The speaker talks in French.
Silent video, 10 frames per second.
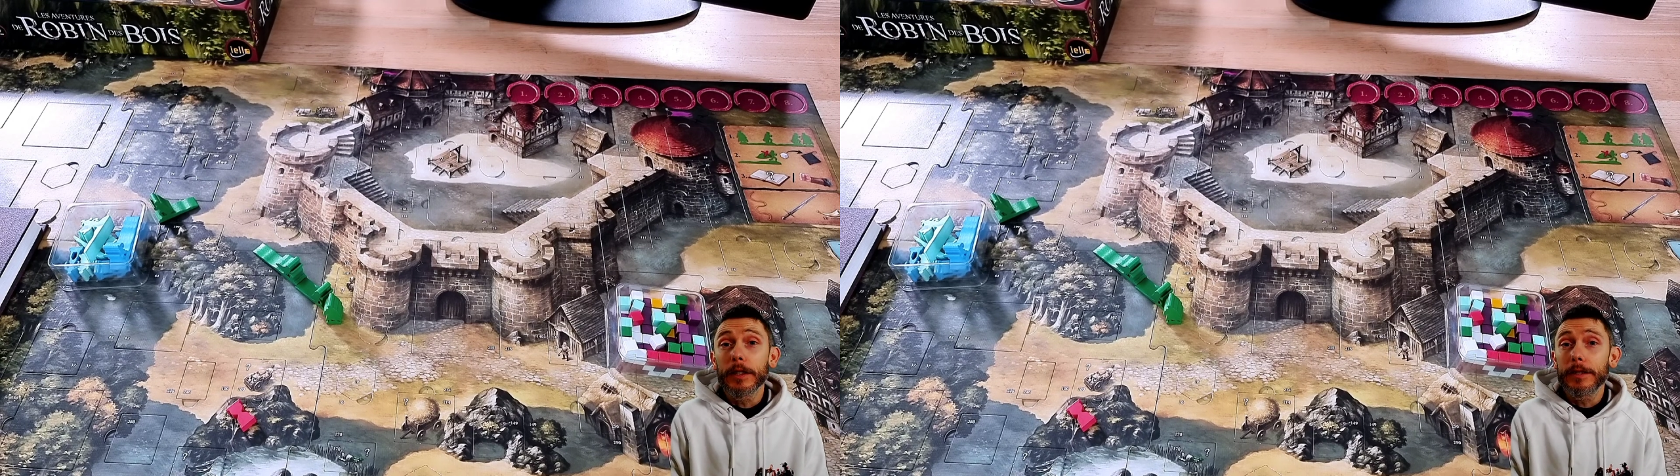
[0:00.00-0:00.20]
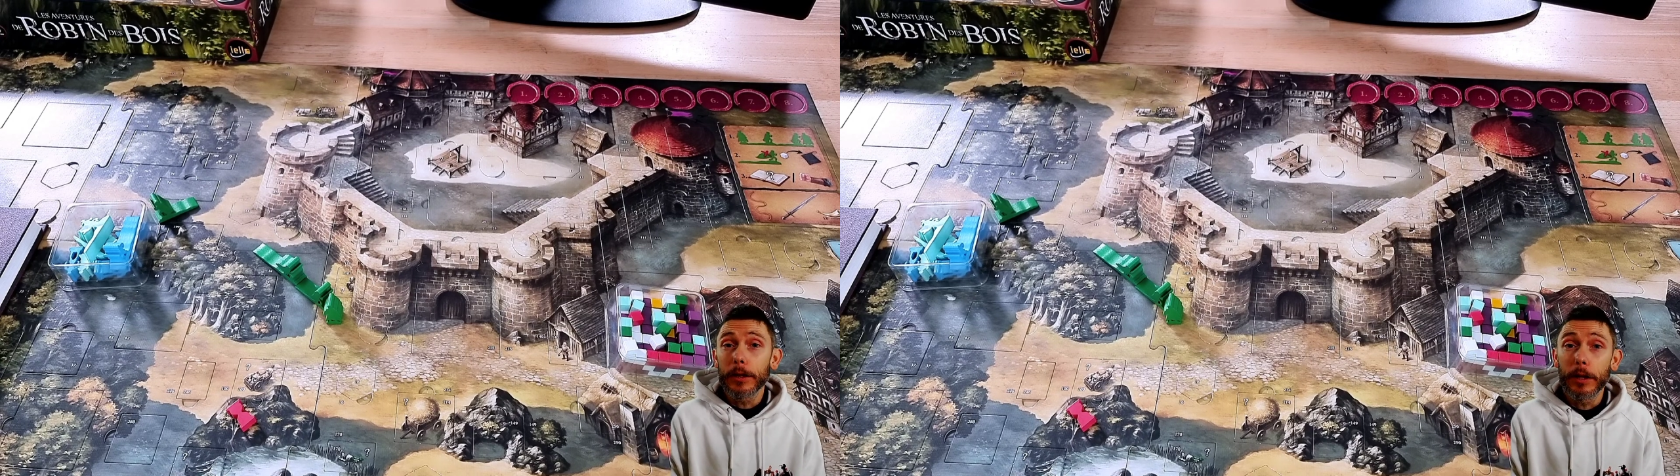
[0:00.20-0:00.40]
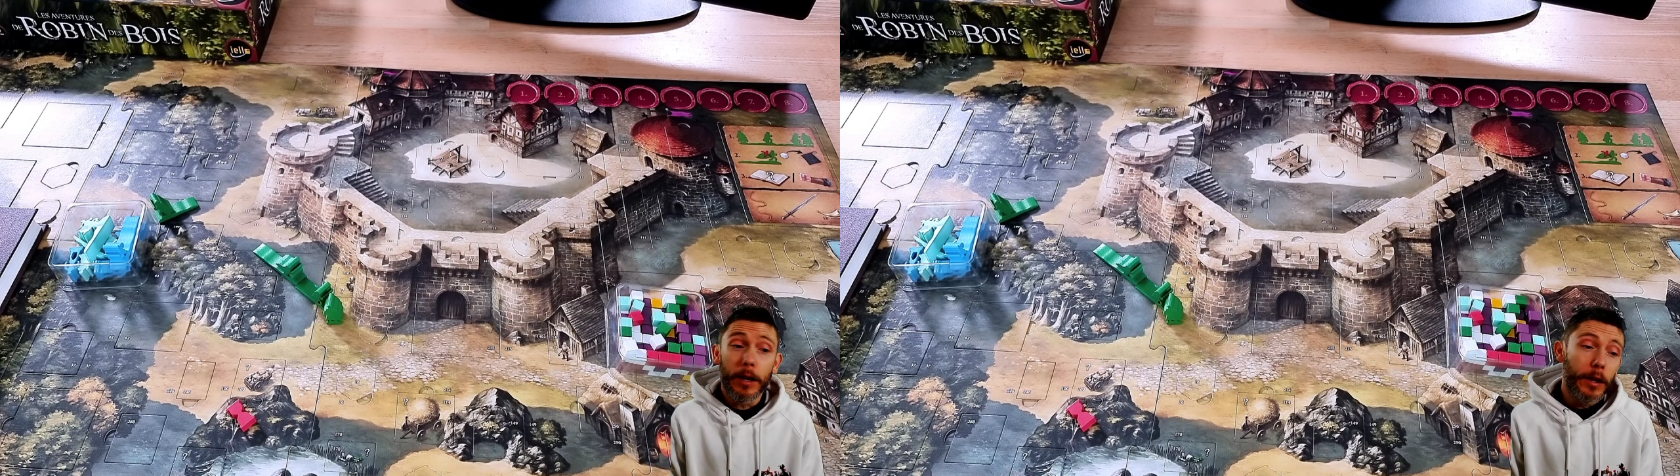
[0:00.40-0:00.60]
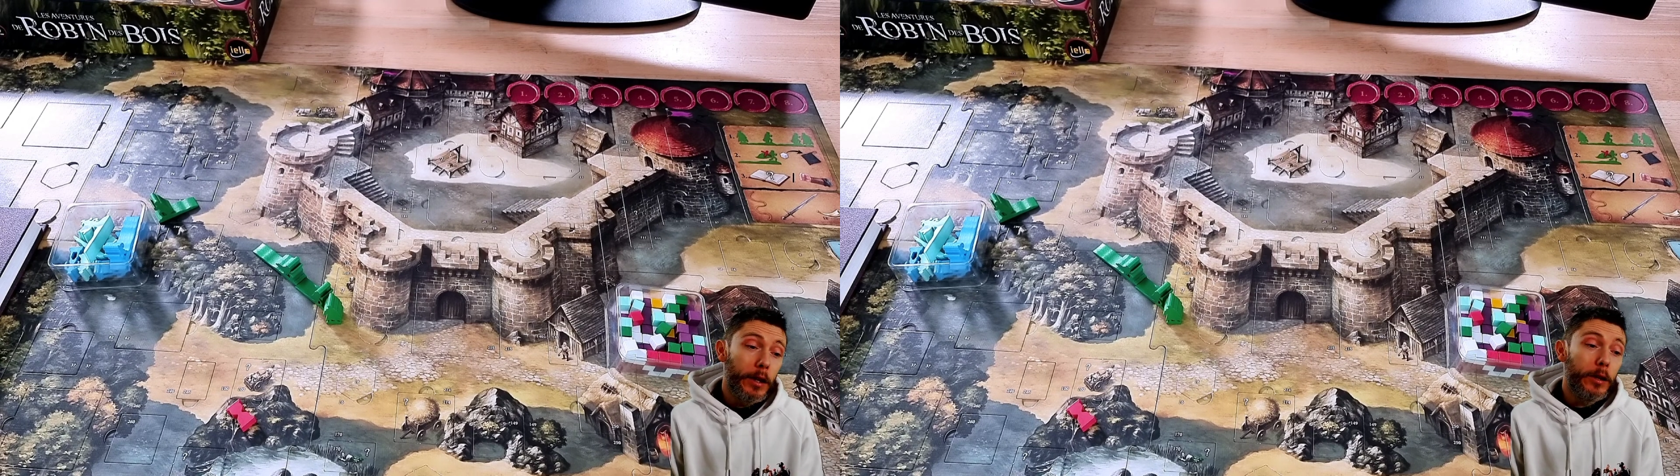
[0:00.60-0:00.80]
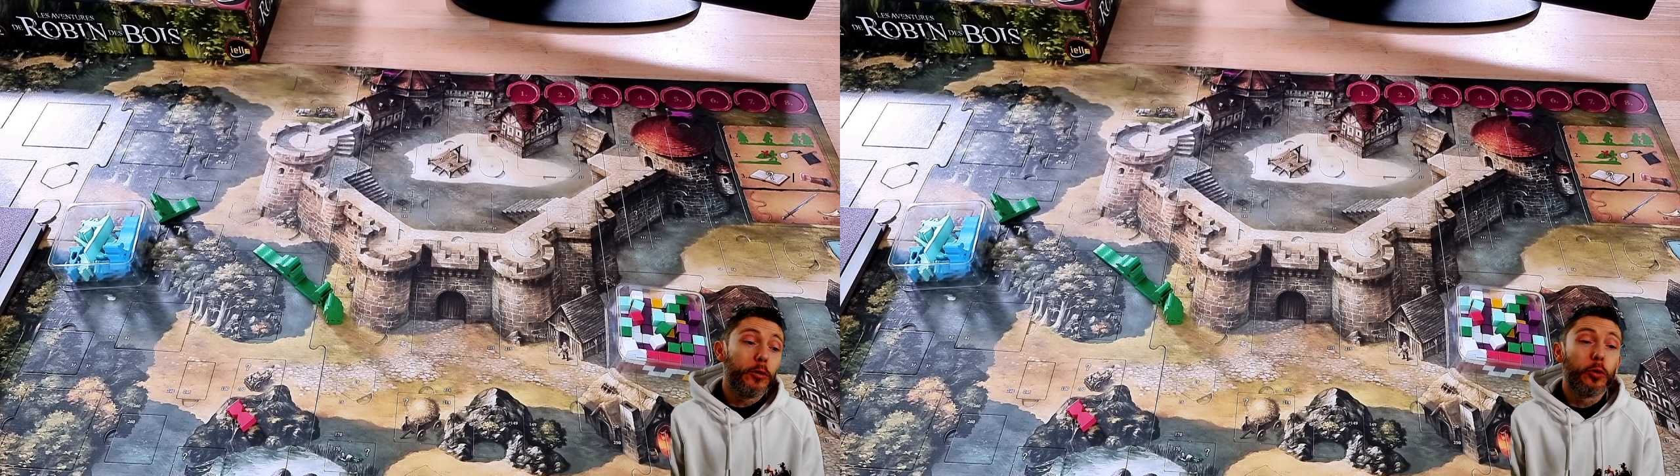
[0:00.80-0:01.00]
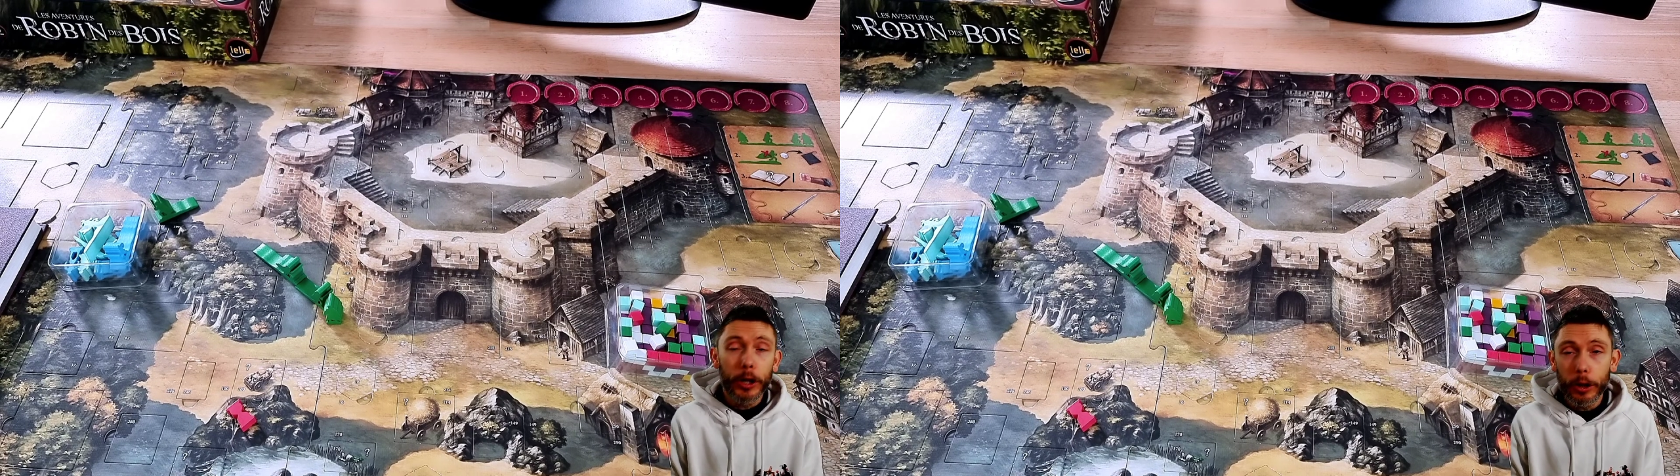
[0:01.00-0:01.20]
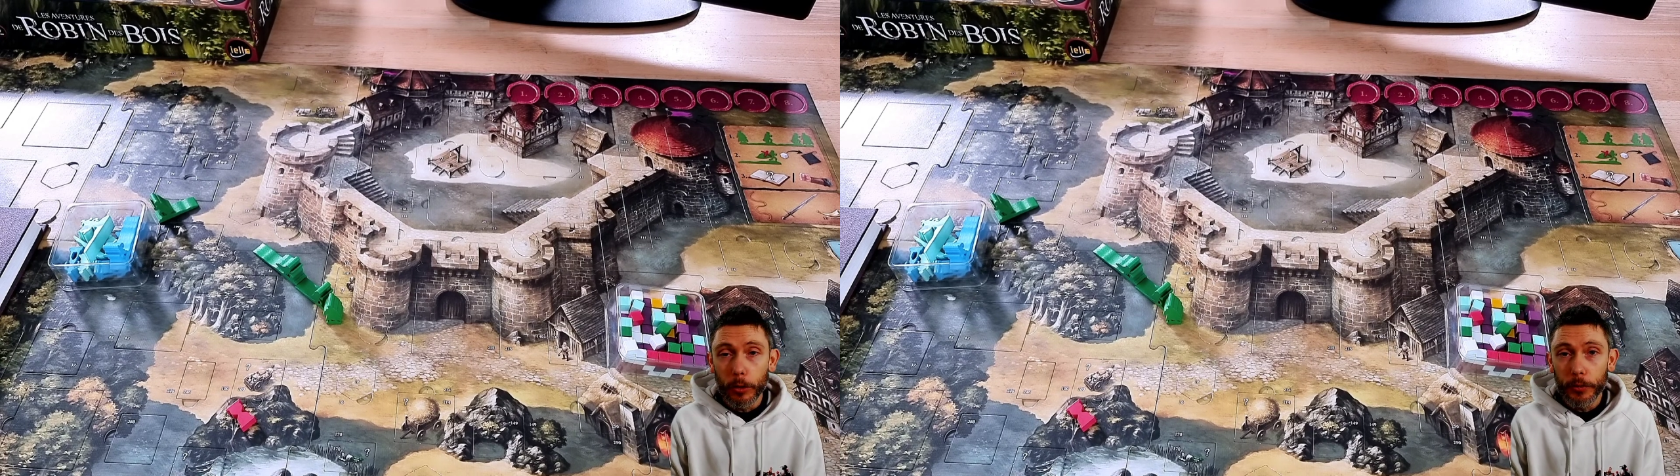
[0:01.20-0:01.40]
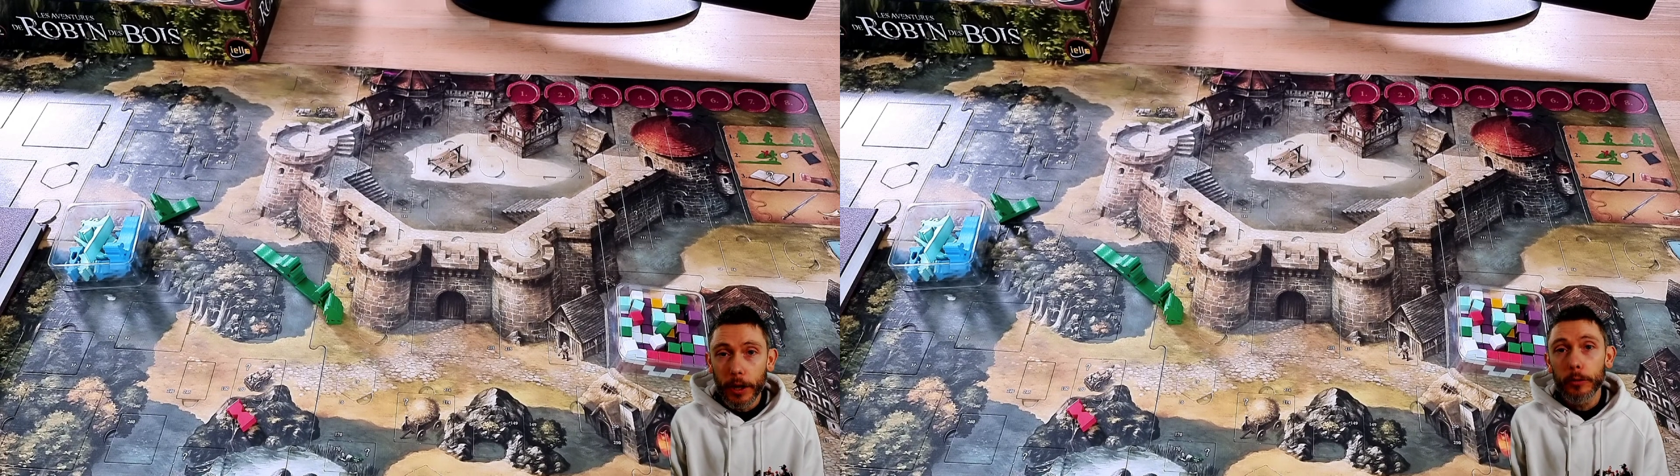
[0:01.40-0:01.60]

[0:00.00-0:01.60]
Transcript: c'est donné comme ça,